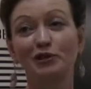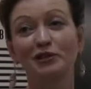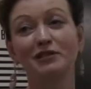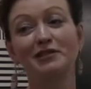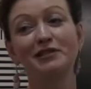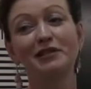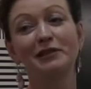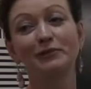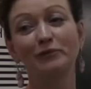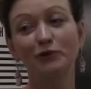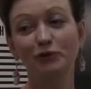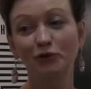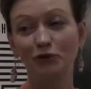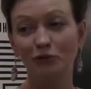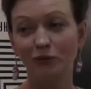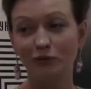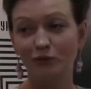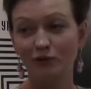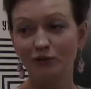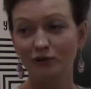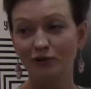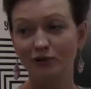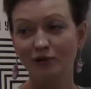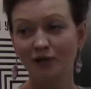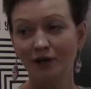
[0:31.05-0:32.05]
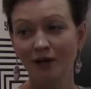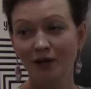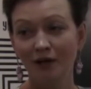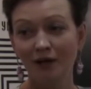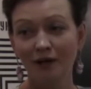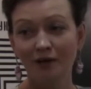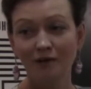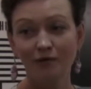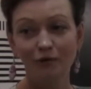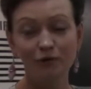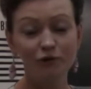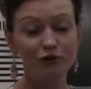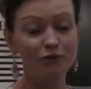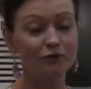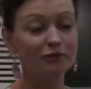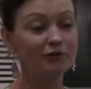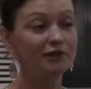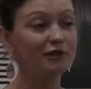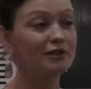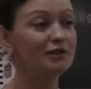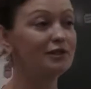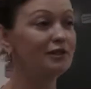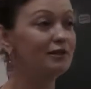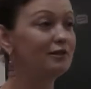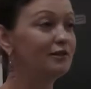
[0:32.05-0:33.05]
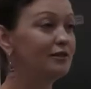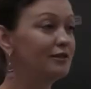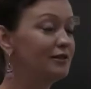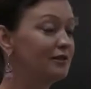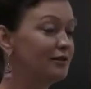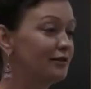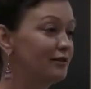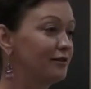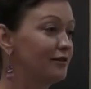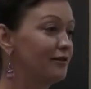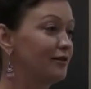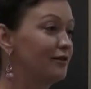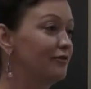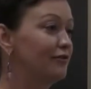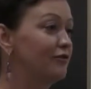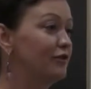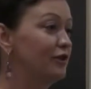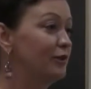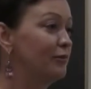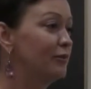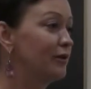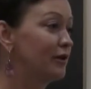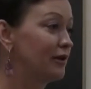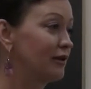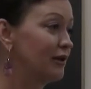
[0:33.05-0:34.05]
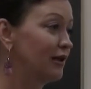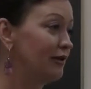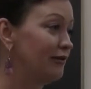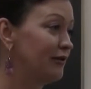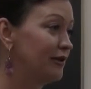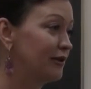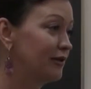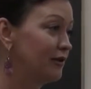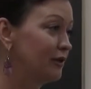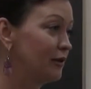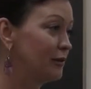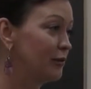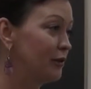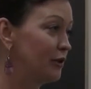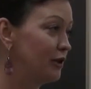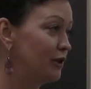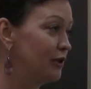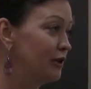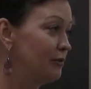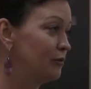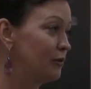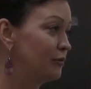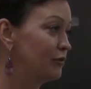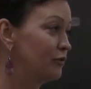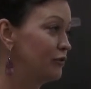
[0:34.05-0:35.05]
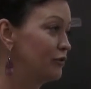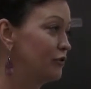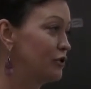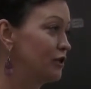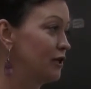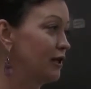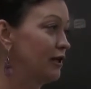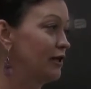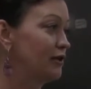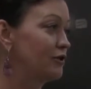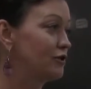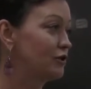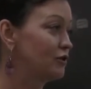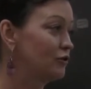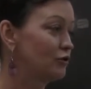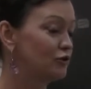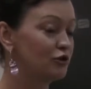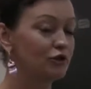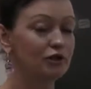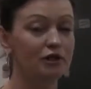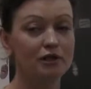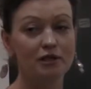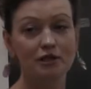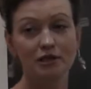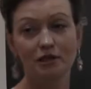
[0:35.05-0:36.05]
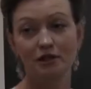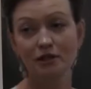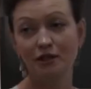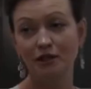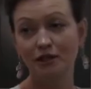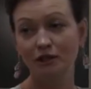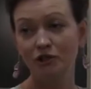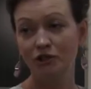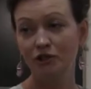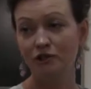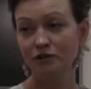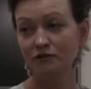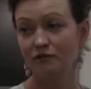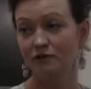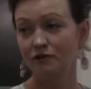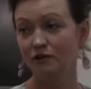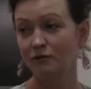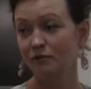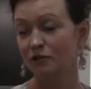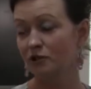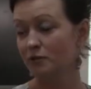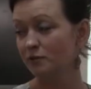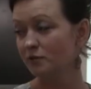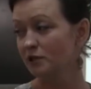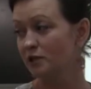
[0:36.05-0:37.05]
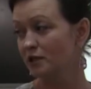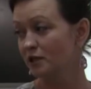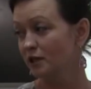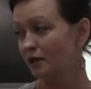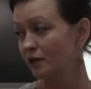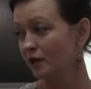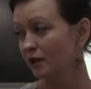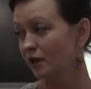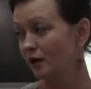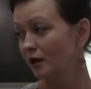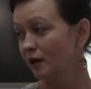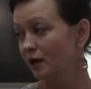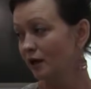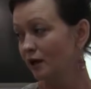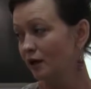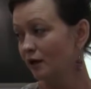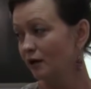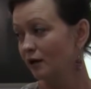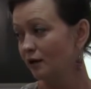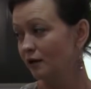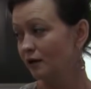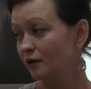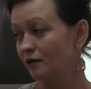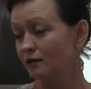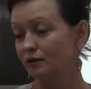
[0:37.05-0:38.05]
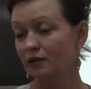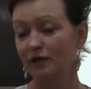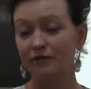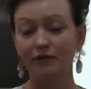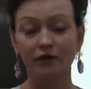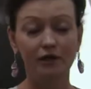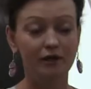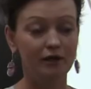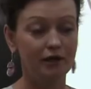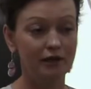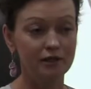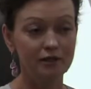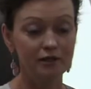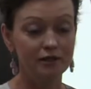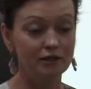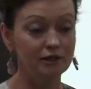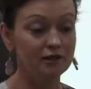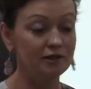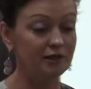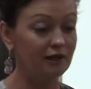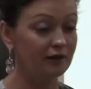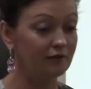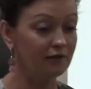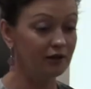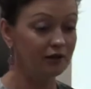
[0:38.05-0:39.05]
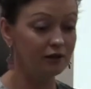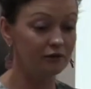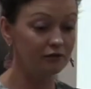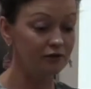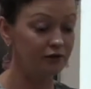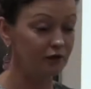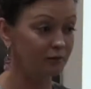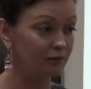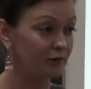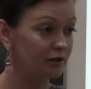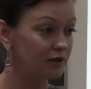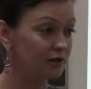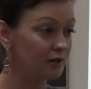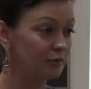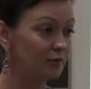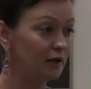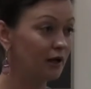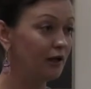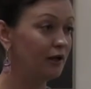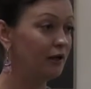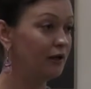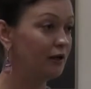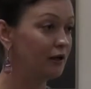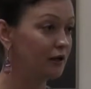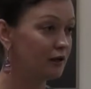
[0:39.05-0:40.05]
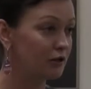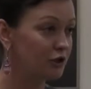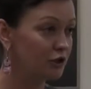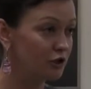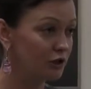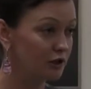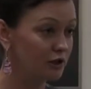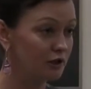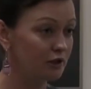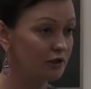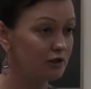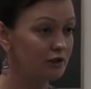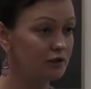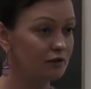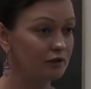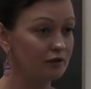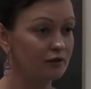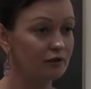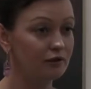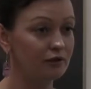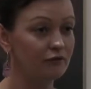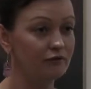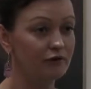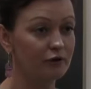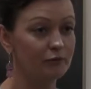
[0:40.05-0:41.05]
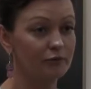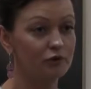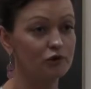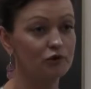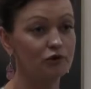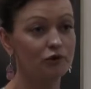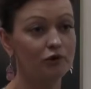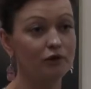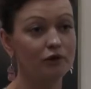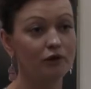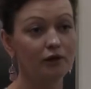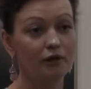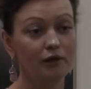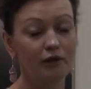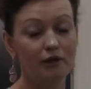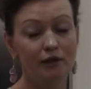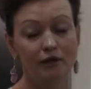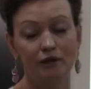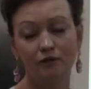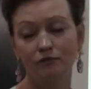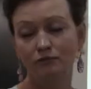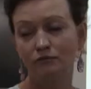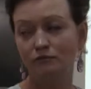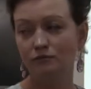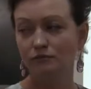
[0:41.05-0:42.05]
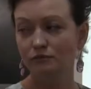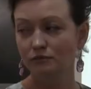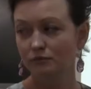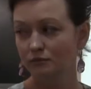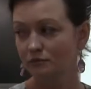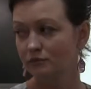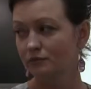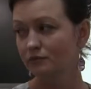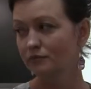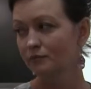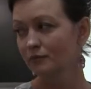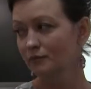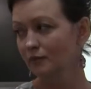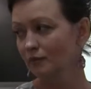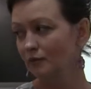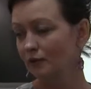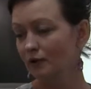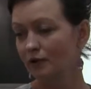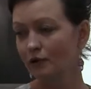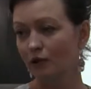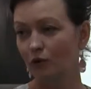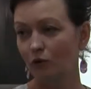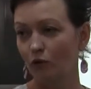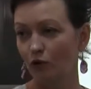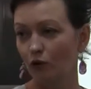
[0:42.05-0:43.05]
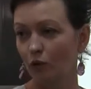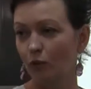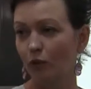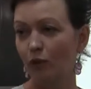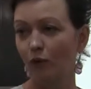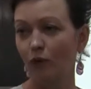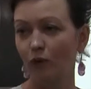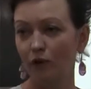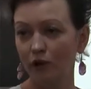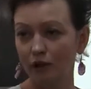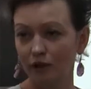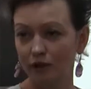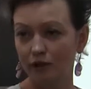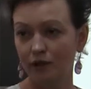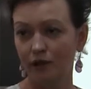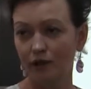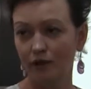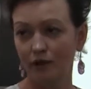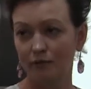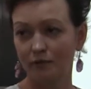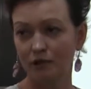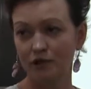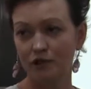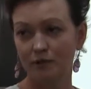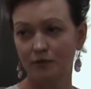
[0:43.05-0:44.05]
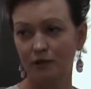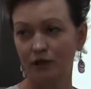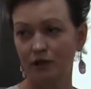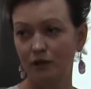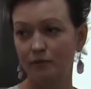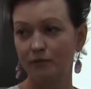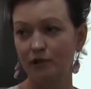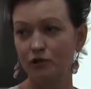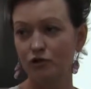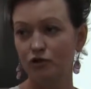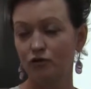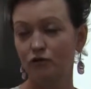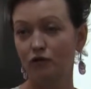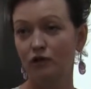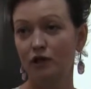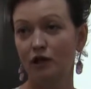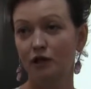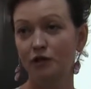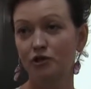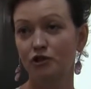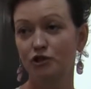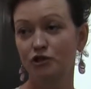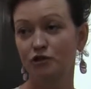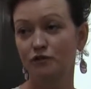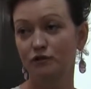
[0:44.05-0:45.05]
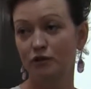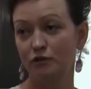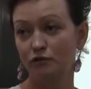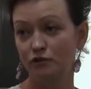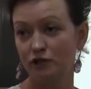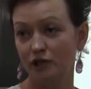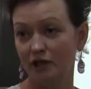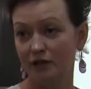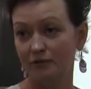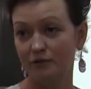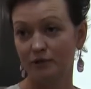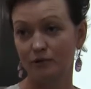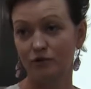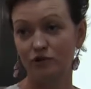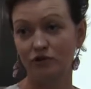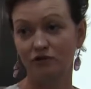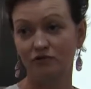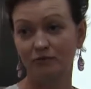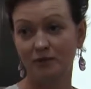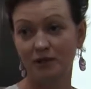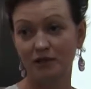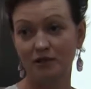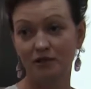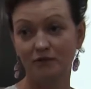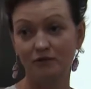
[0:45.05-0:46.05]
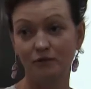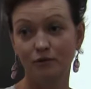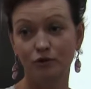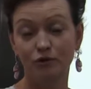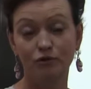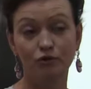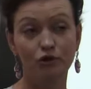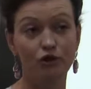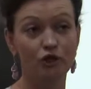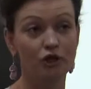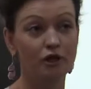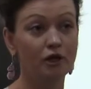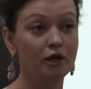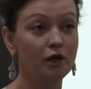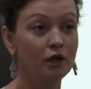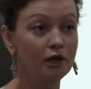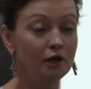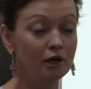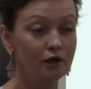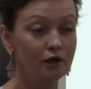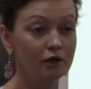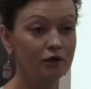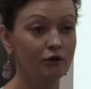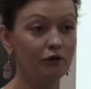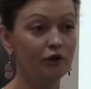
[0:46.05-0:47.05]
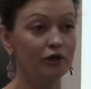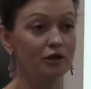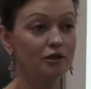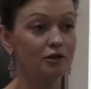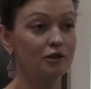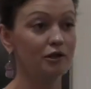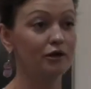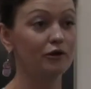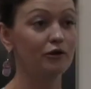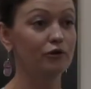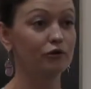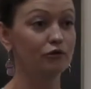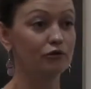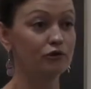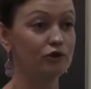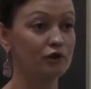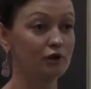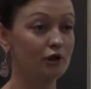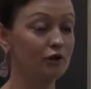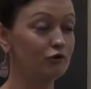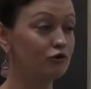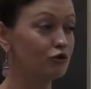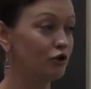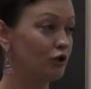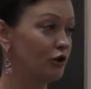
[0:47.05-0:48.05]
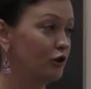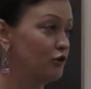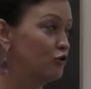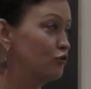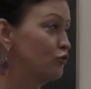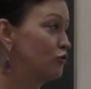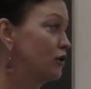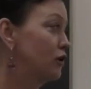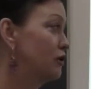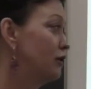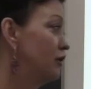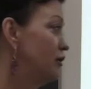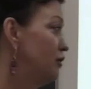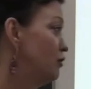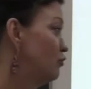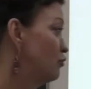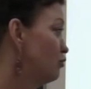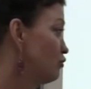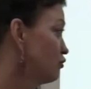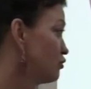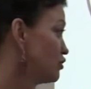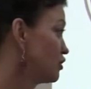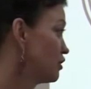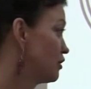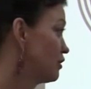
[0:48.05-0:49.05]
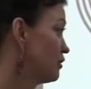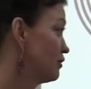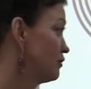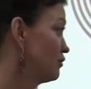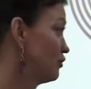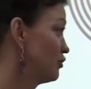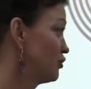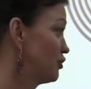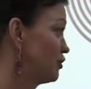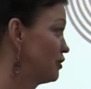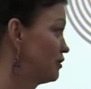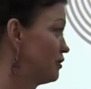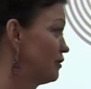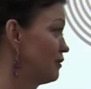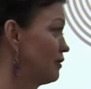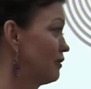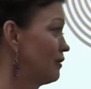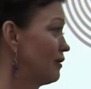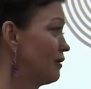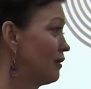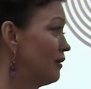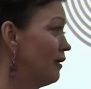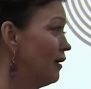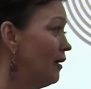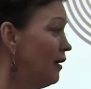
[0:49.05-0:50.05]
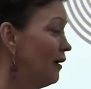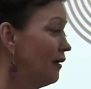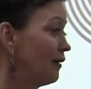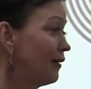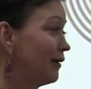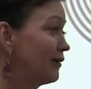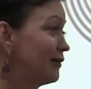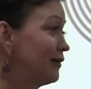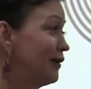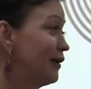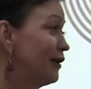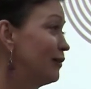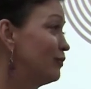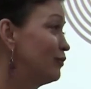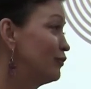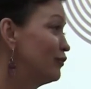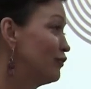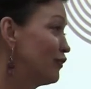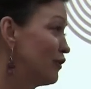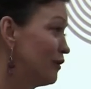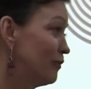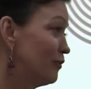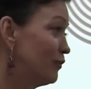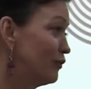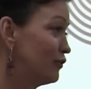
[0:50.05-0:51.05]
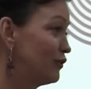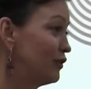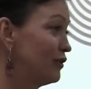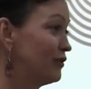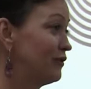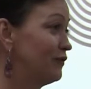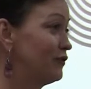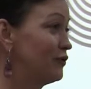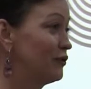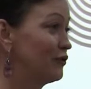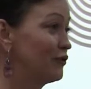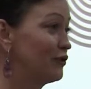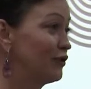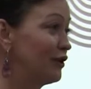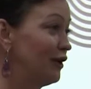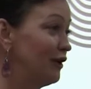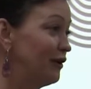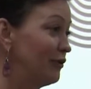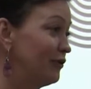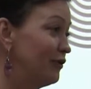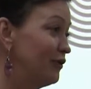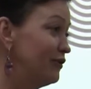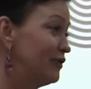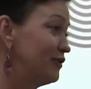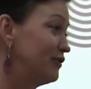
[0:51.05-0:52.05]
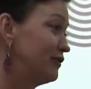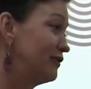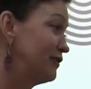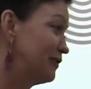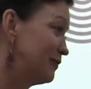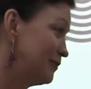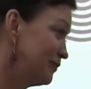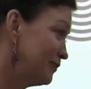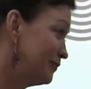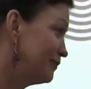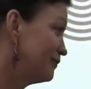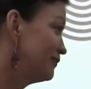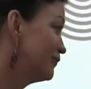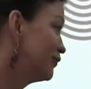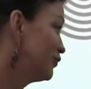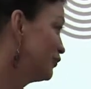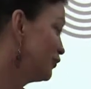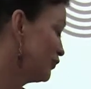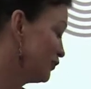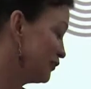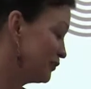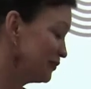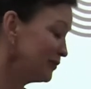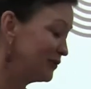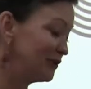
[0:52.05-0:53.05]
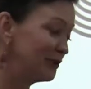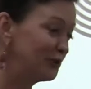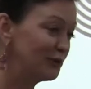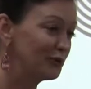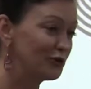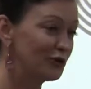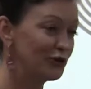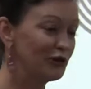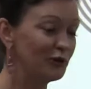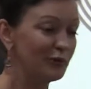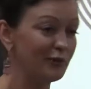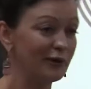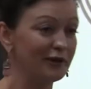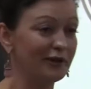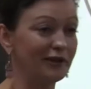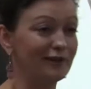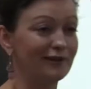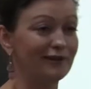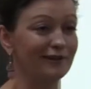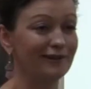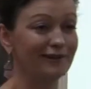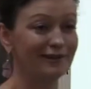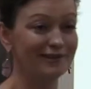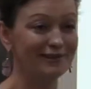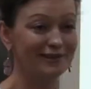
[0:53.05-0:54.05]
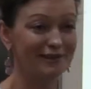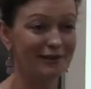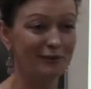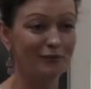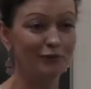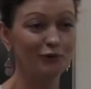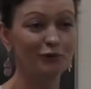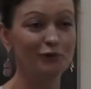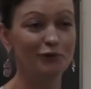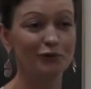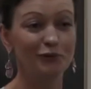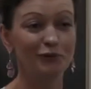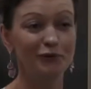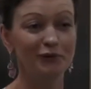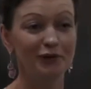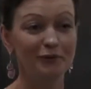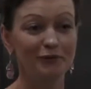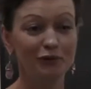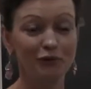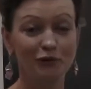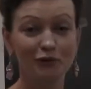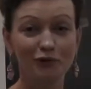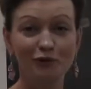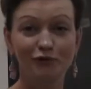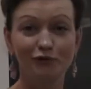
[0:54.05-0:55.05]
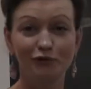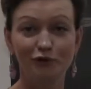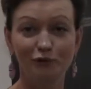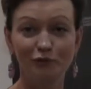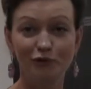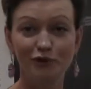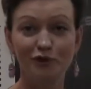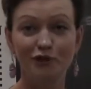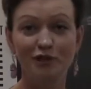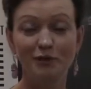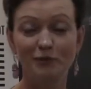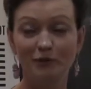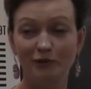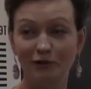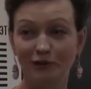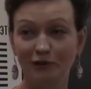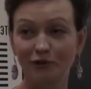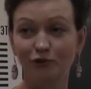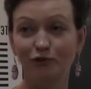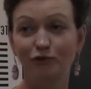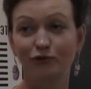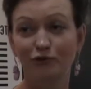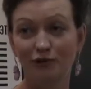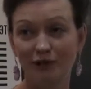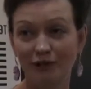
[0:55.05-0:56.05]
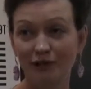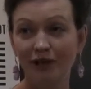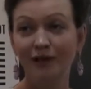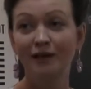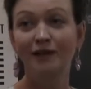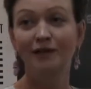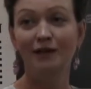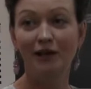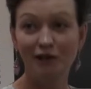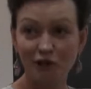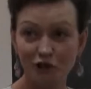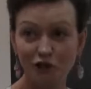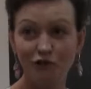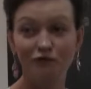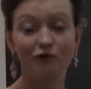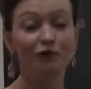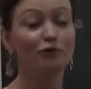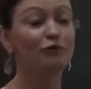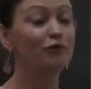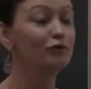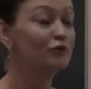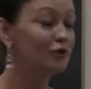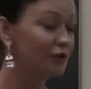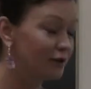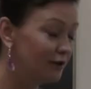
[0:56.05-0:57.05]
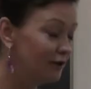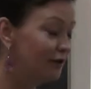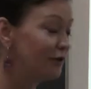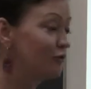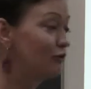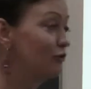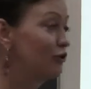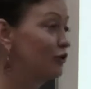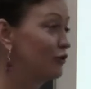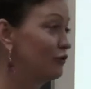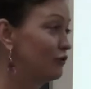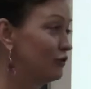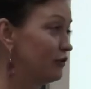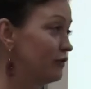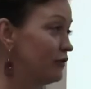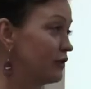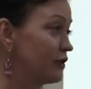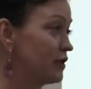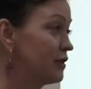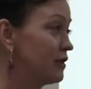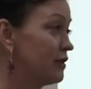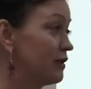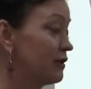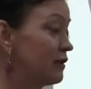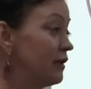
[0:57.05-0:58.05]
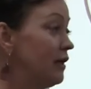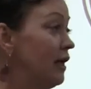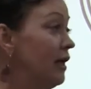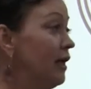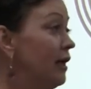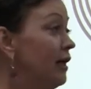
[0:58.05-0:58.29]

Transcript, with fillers: И тем, кто будет, в общем-то, делать э, выбор, наверное, перед ними будет стоять сложная задача, и в этом смысле, э, наверное, один из советов – это максимально расширить информационное такое поле для максимально большого количества людей, потому что в противном случае, ну я не знаю, то есть я уже хочу на три курса, то есть э, когда я буду работать и все остальное делать, вот мне уже непонятно, хотя работы у меня много, в том числе с подготовкой нашего курса для летучего университета.